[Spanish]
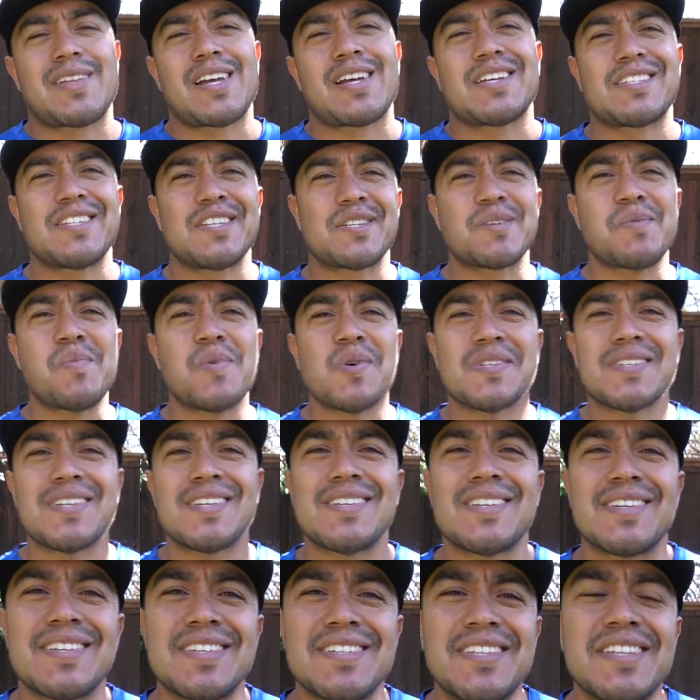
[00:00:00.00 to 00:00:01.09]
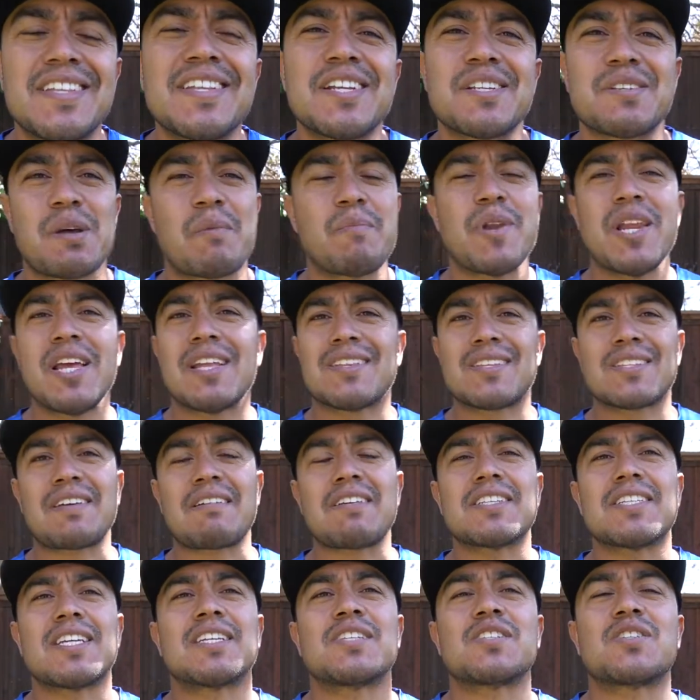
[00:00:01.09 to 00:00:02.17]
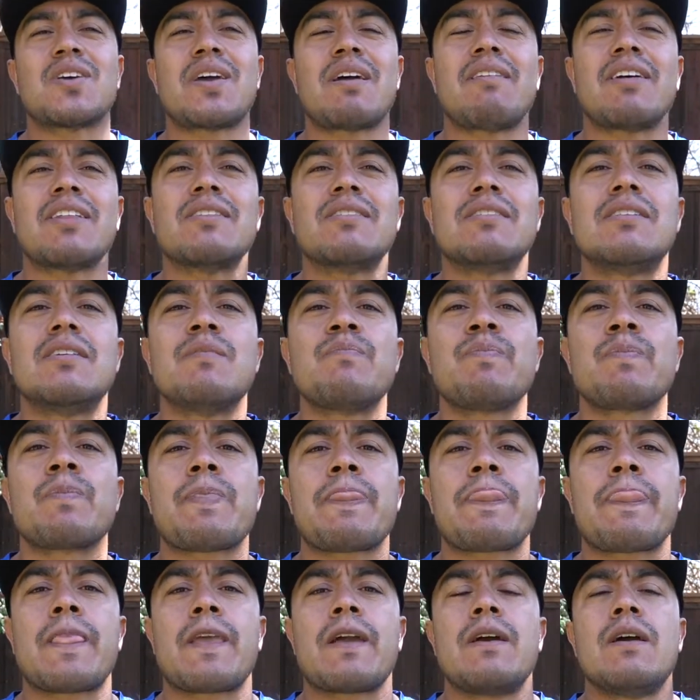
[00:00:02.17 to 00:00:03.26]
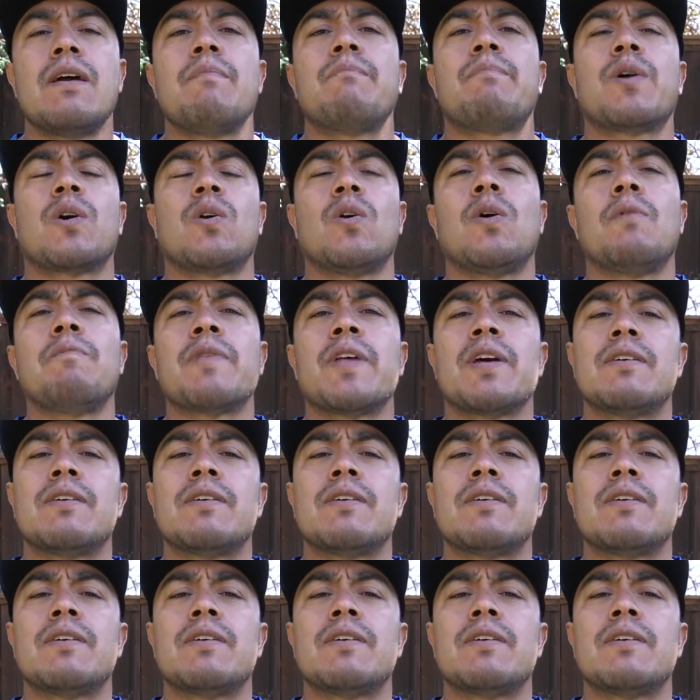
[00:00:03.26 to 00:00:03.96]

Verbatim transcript: Así somos. Y si tienes familia, te sabes de qué estoy hablando. Pero